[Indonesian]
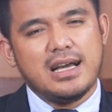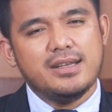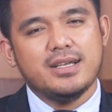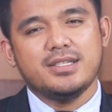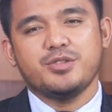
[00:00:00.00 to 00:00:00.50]

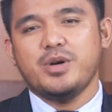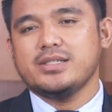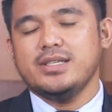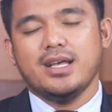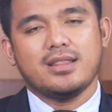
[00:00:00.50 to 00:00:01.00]
ada
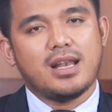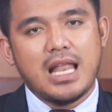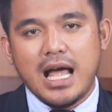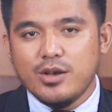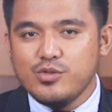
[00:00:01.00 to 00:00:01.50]
situasi yang
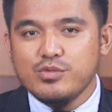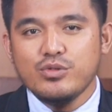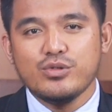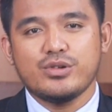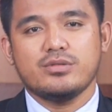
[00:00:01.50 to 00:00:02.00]
terlalu
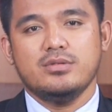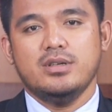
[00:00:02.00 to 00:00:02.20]
buruk